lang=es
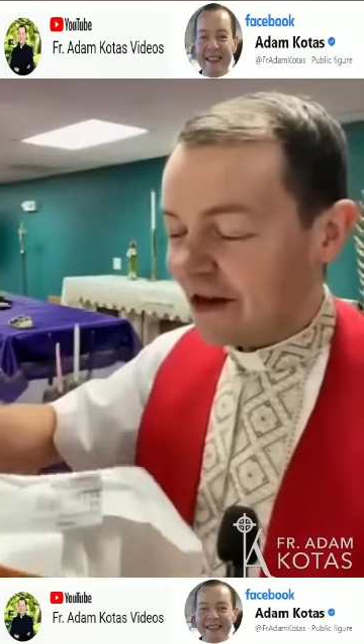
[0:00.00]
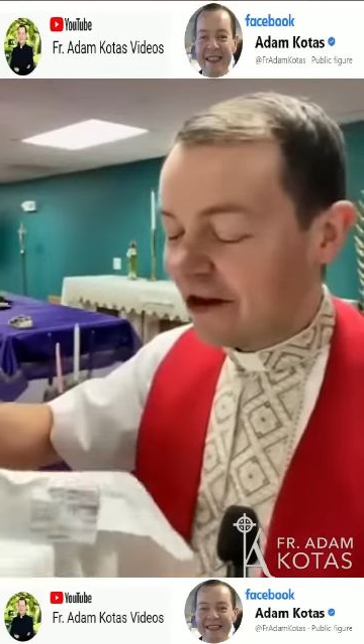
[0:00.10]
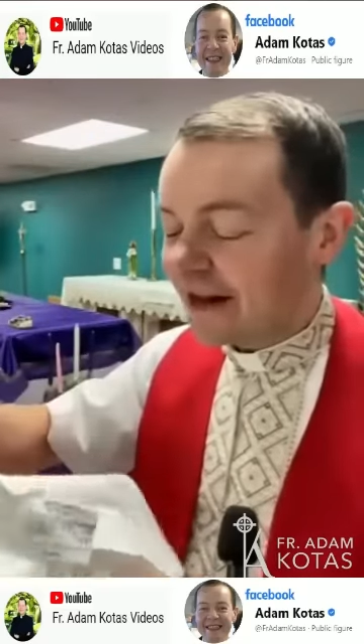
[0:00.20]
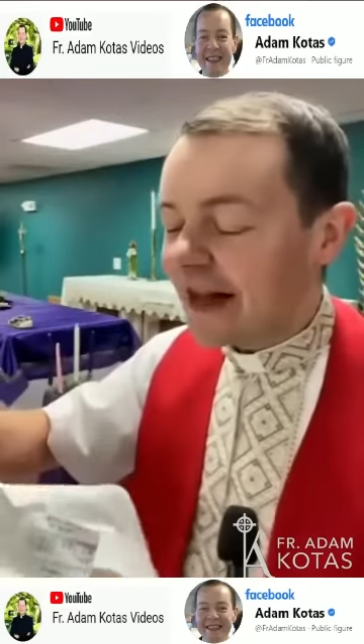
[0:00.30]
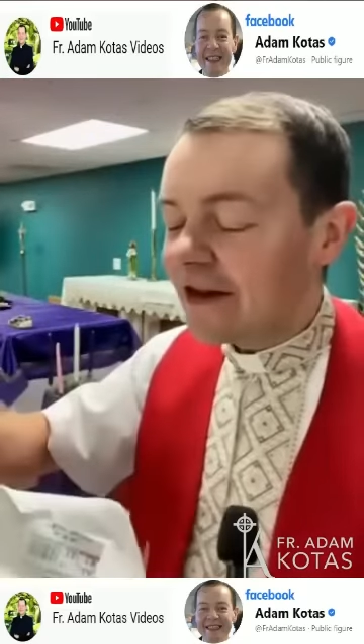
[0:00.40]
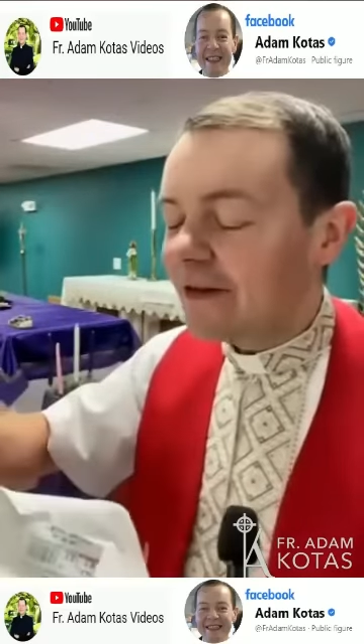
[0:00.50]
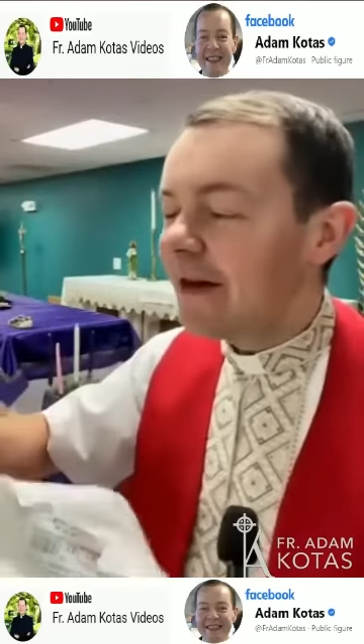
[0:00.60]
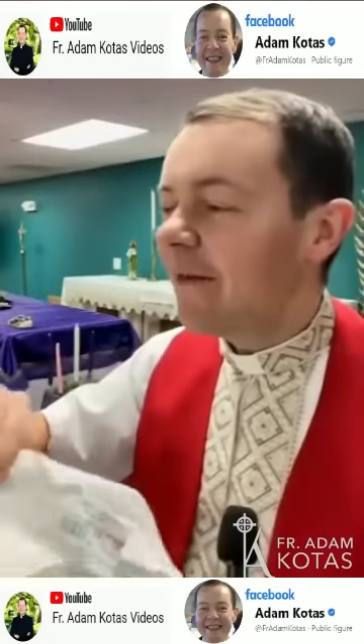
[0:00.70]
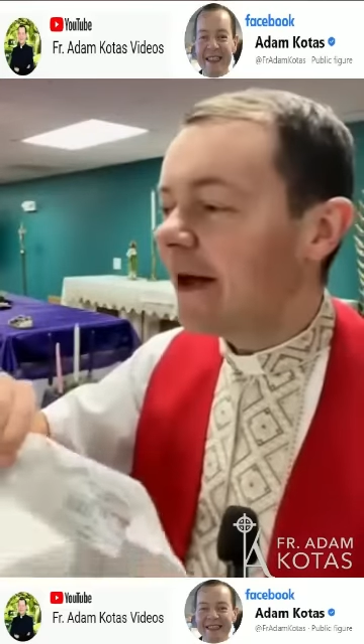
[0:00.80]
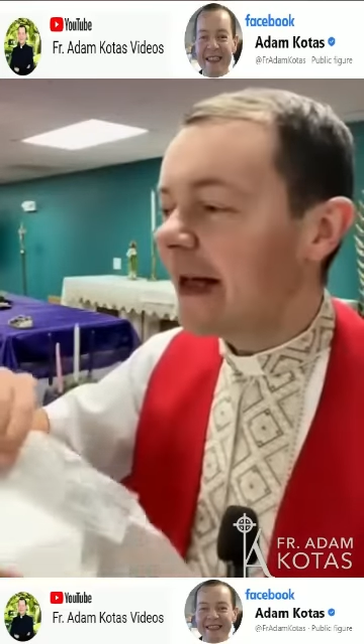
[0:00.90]
Ahorita no
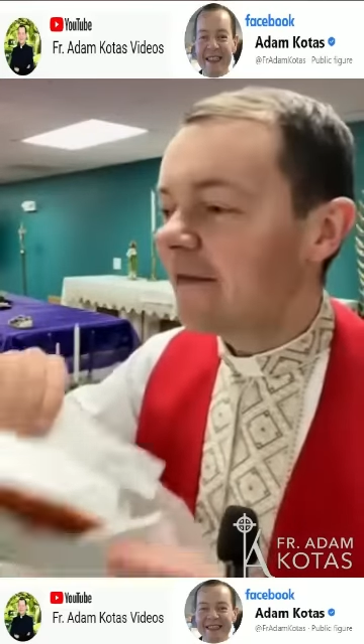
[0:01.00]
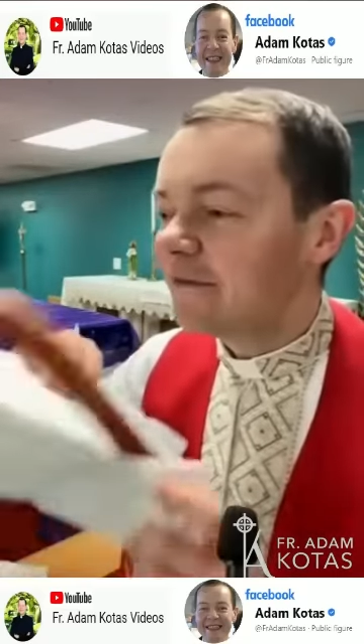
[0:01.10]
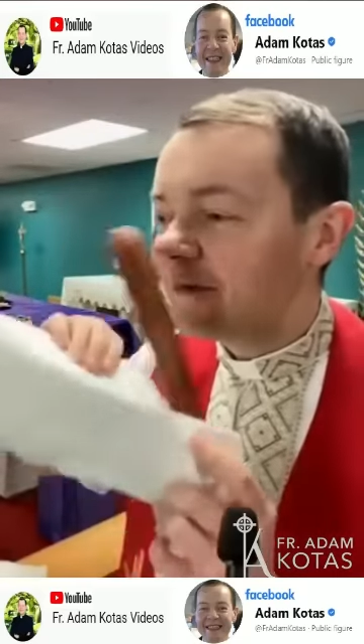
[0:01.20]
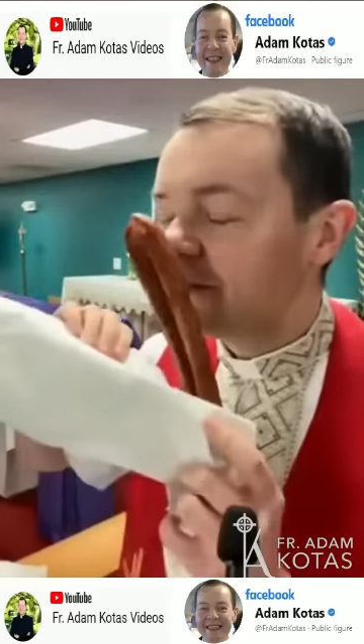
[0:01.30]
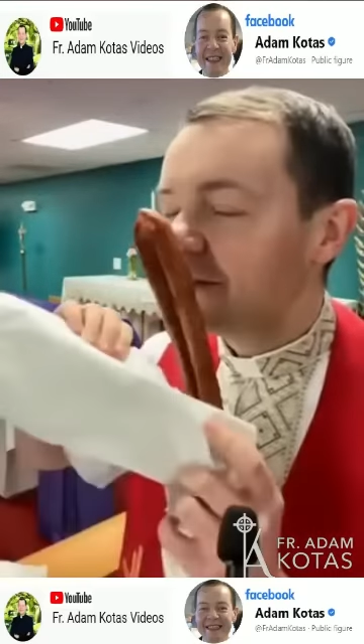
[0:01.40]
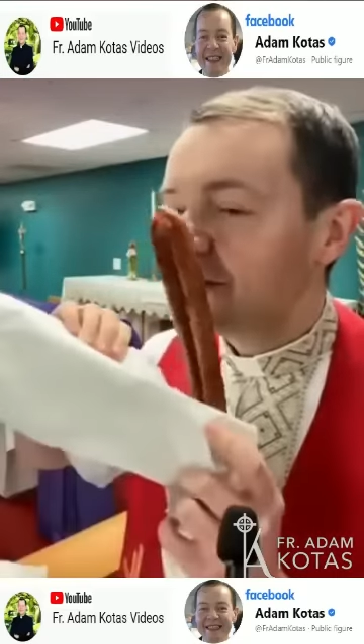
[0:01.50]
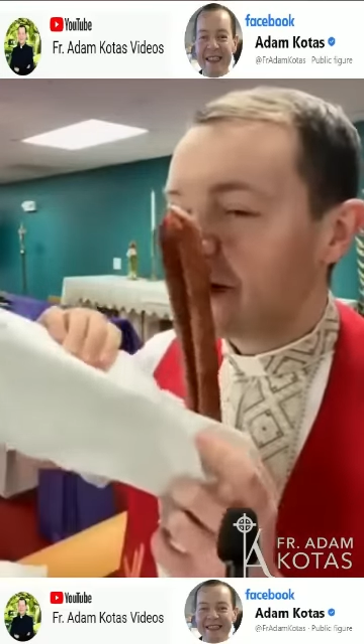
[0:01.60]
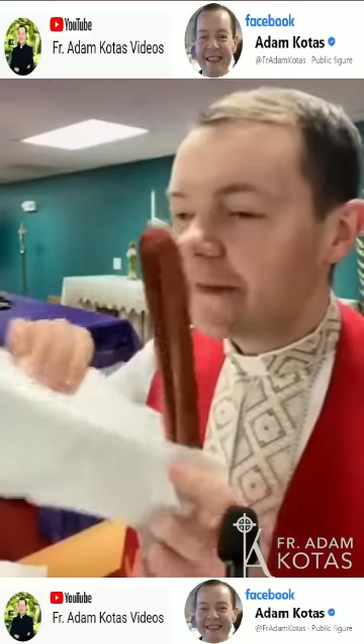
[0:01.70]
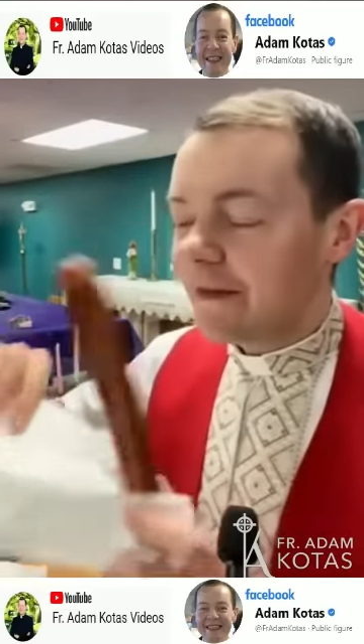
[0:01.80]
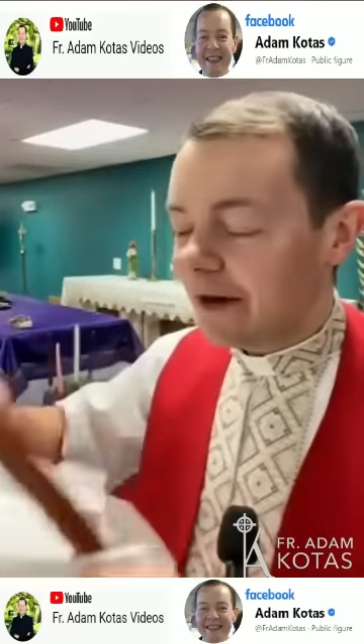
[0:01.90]
me voy a,
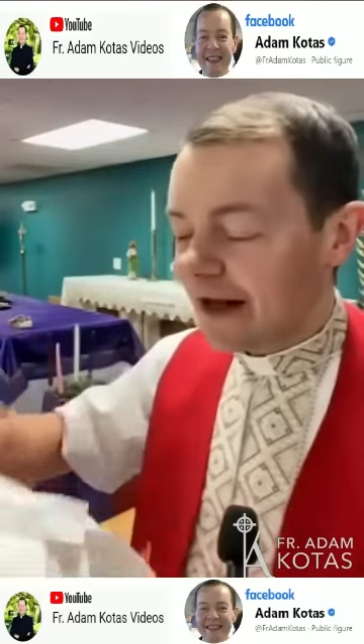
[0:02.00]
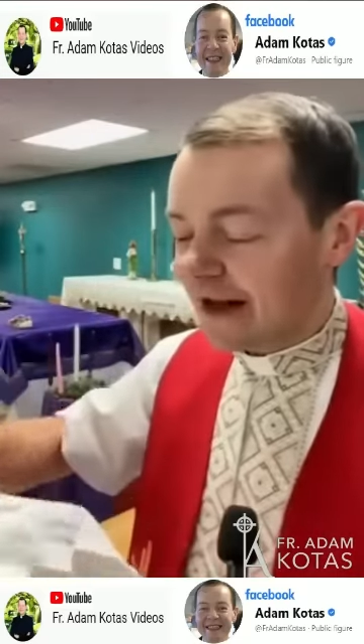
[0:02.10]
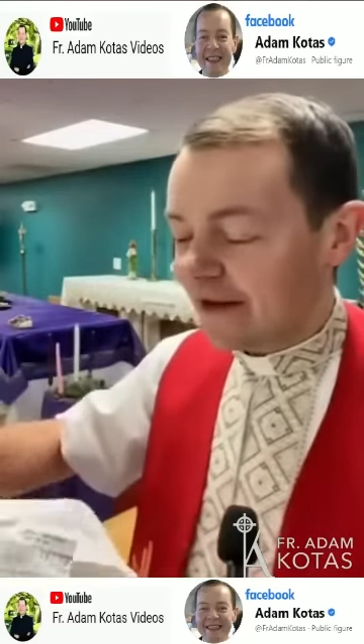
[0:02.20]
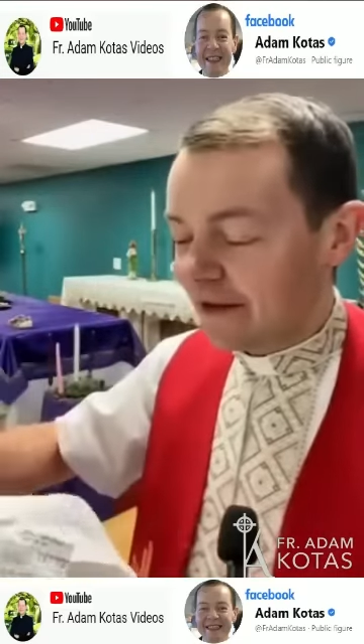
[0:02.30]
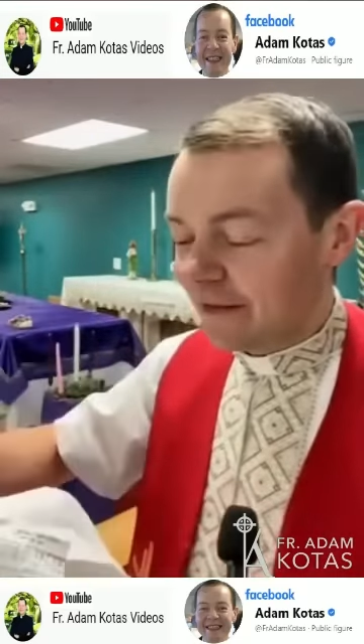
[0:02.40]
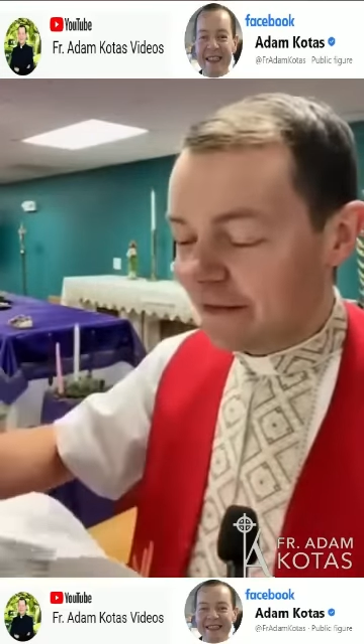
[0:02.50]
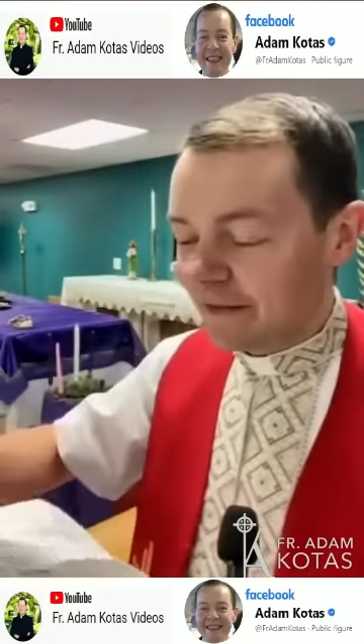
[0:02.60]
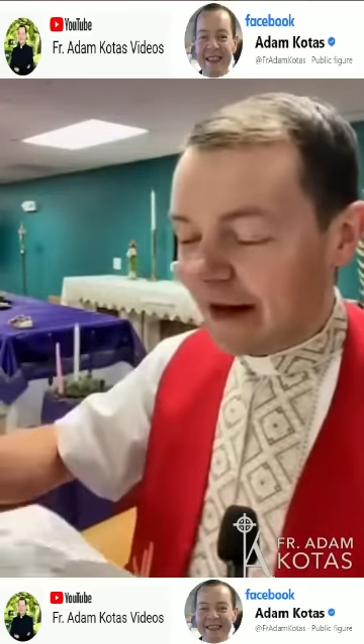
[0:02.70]
no me voy a, um,